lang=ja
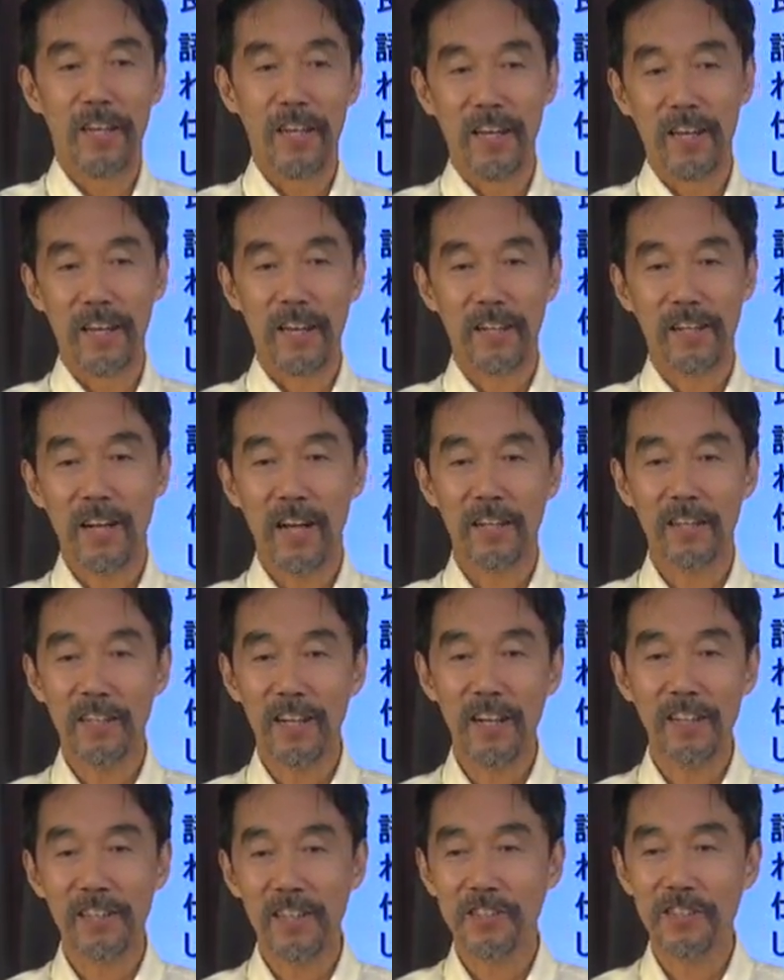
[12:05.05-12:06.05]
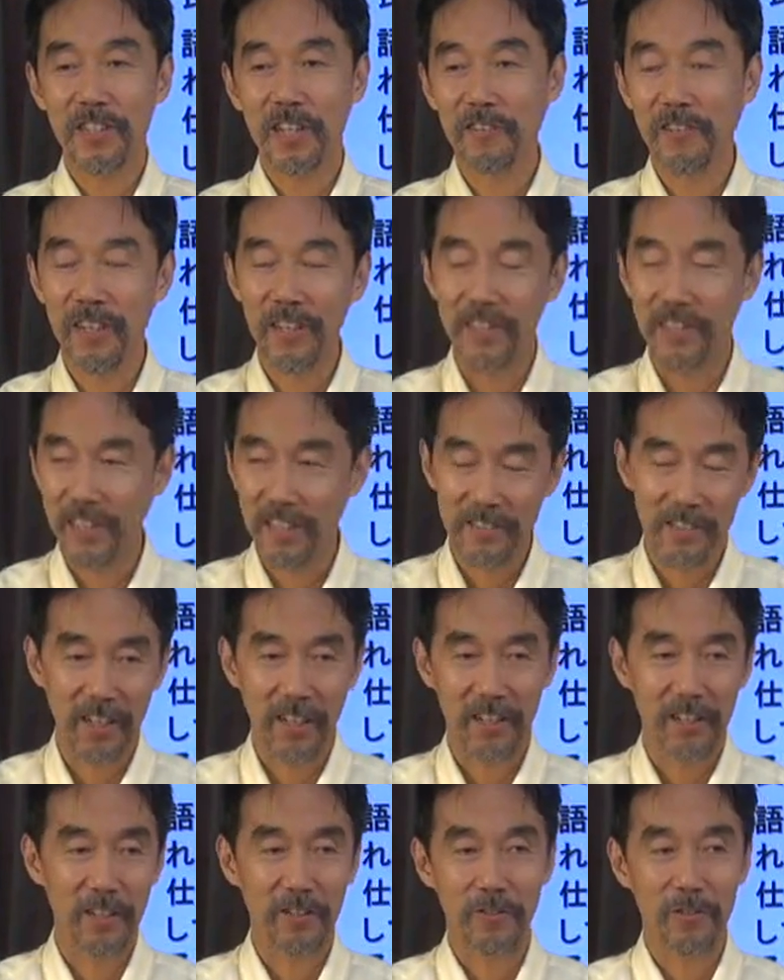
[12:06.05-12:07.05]
えー、限られた時間の中に生か
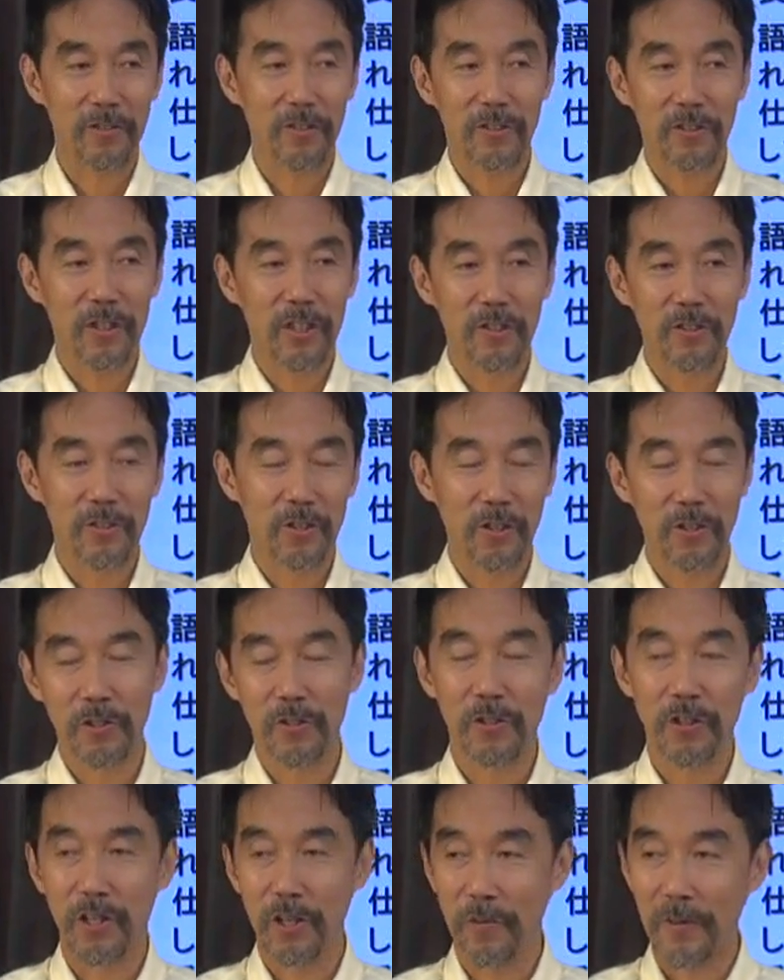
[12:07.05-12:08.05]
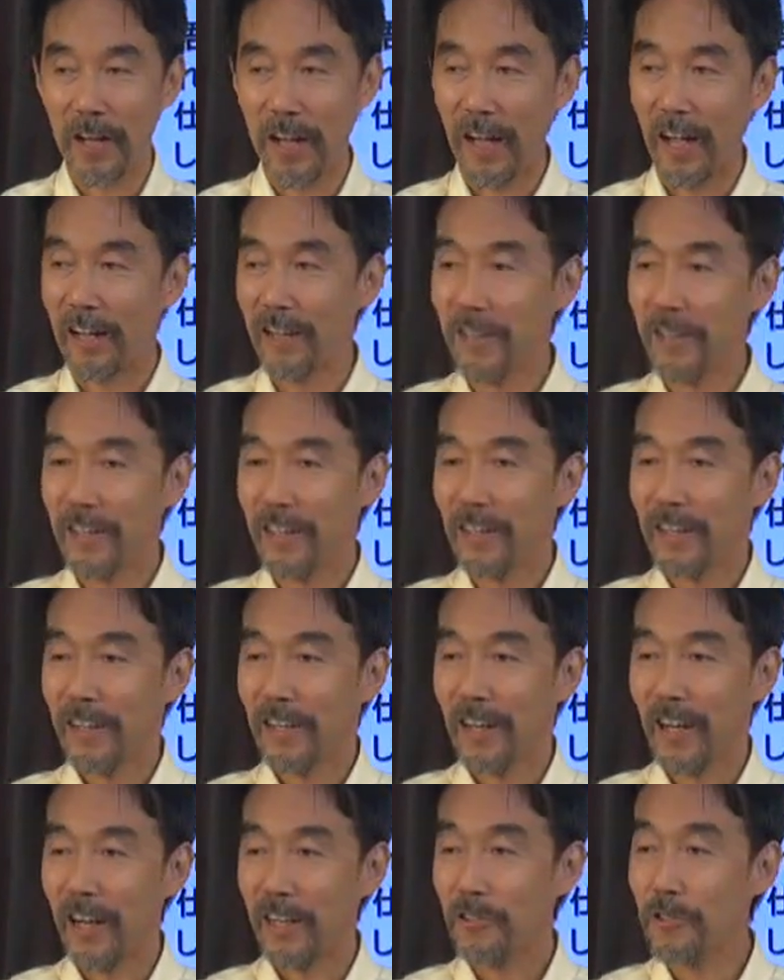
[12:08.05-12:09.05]
されているというのでは
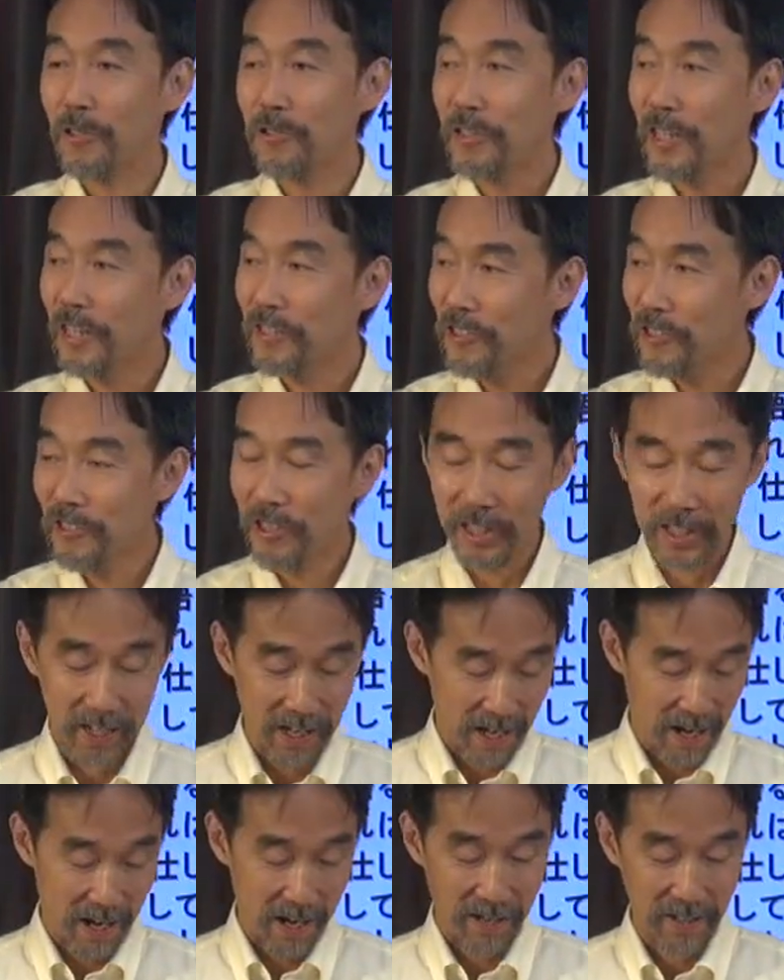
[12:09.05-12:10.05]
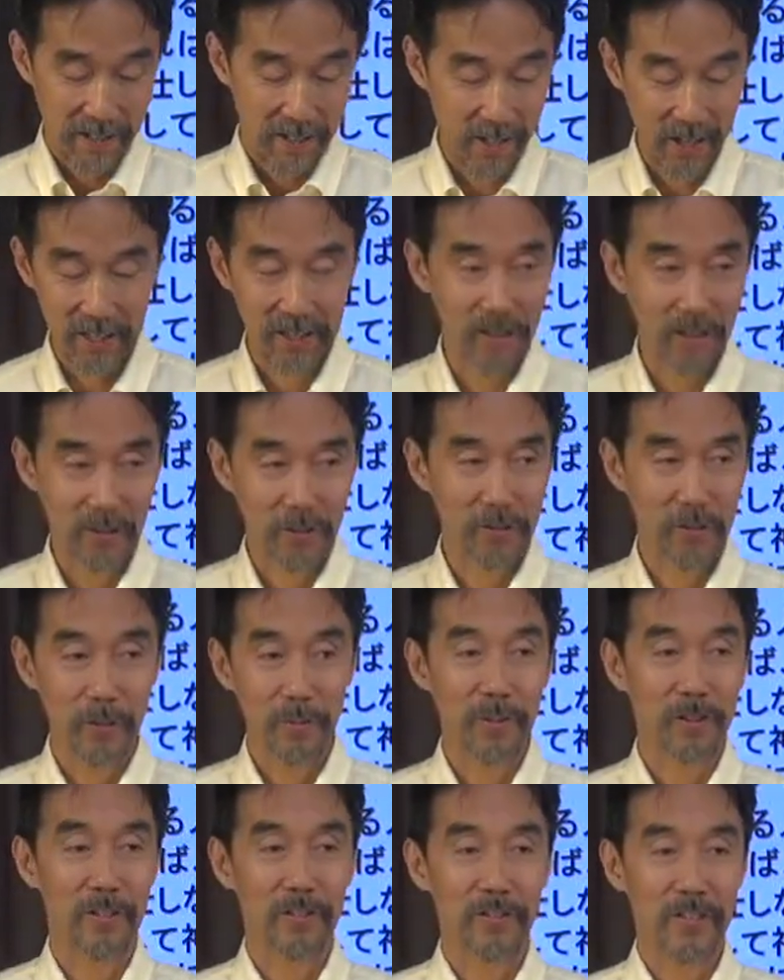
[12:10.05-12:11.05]
優先順位が変わってい
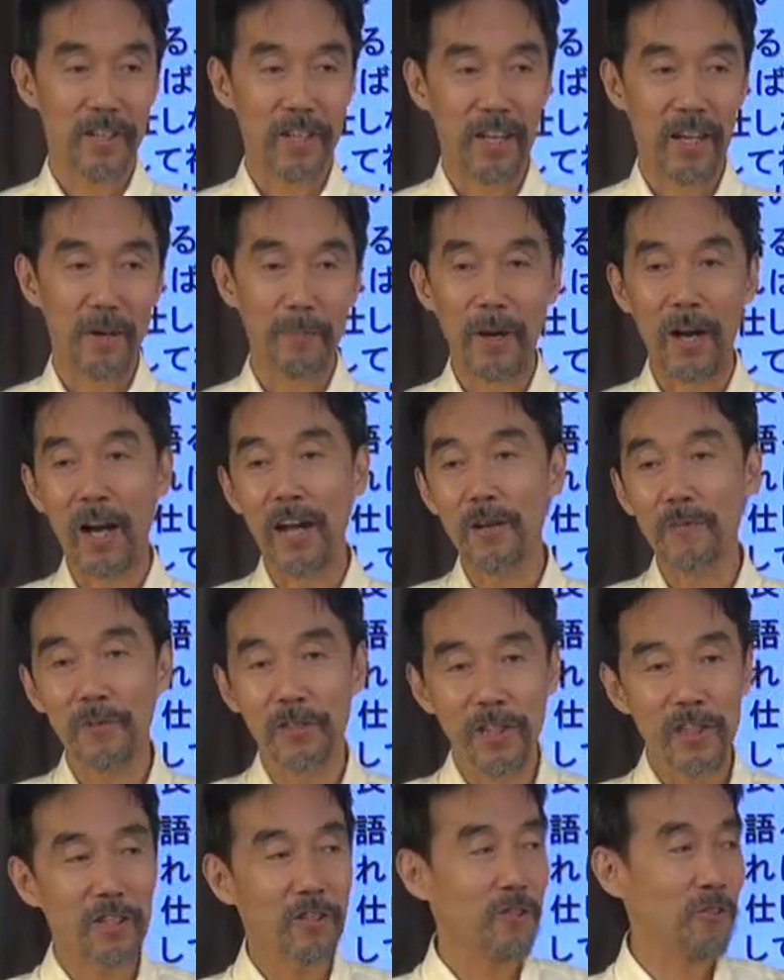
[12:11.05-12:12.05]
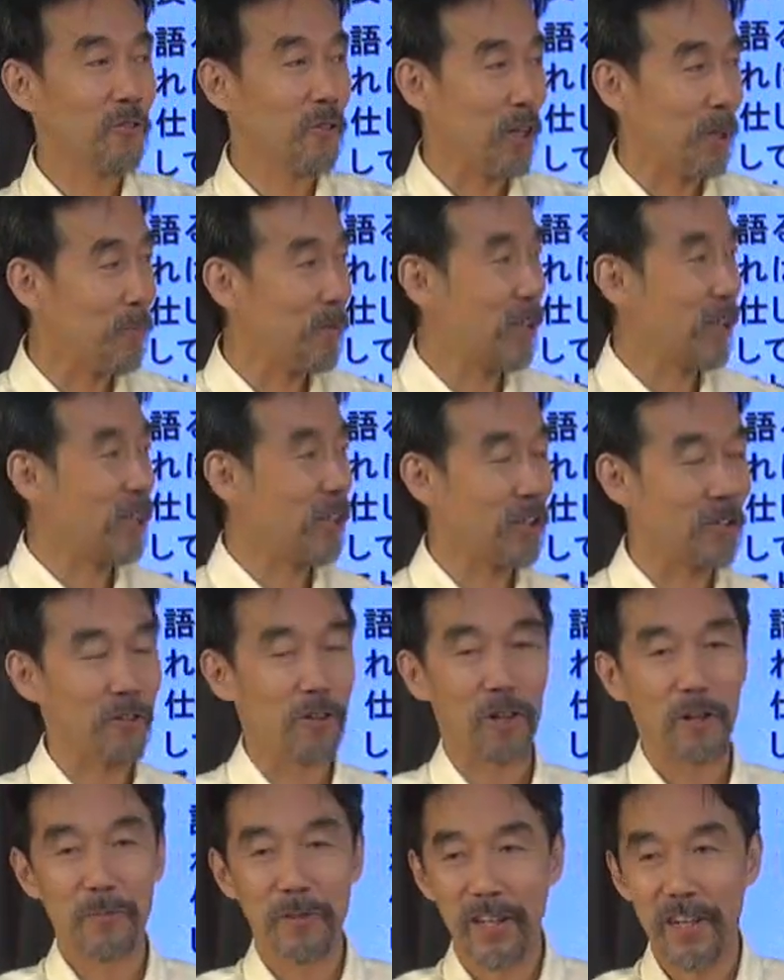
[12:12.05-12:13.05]
くと思うんですね、まあ、あれもできるこれもで
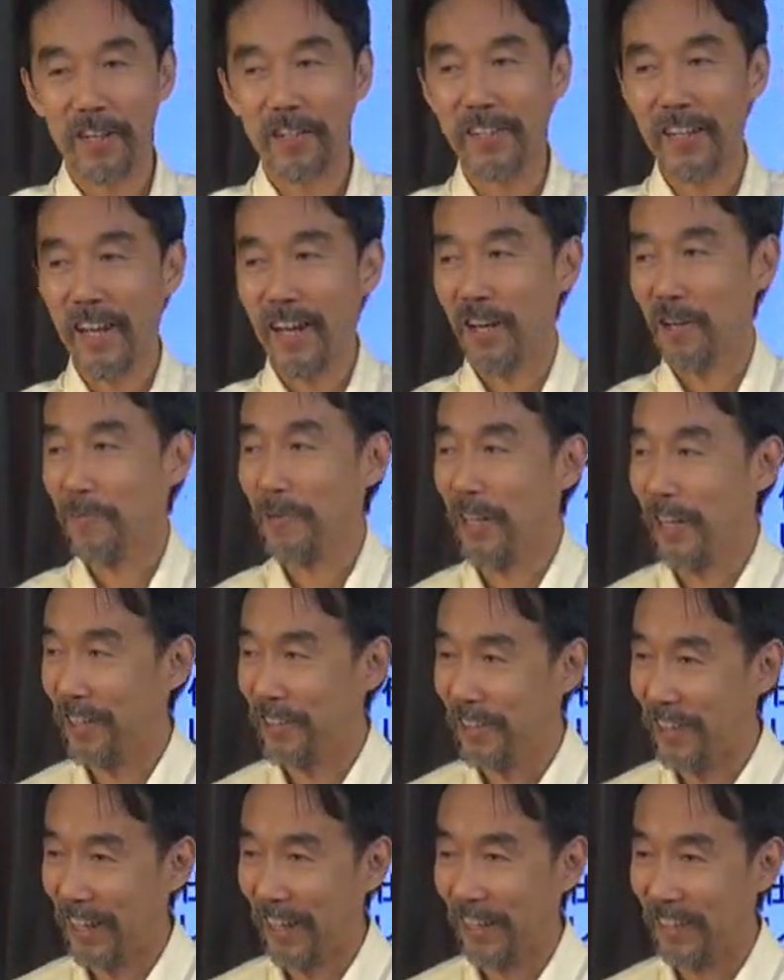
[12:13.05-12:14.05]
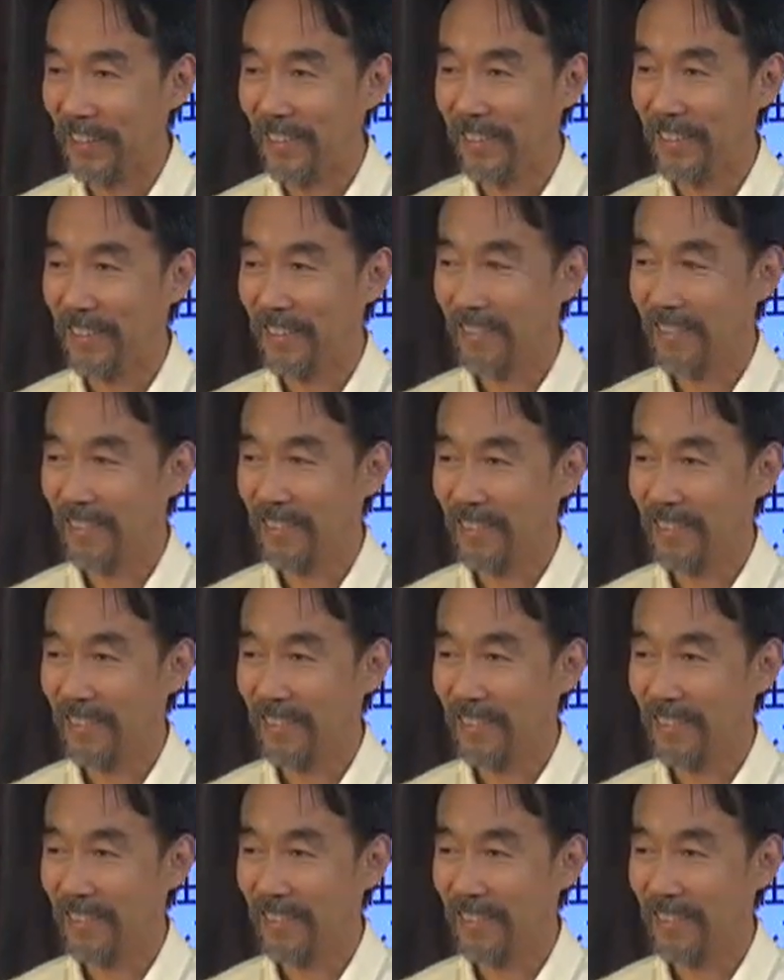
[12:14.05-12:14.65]
きるこれもやりたいあれもやりたい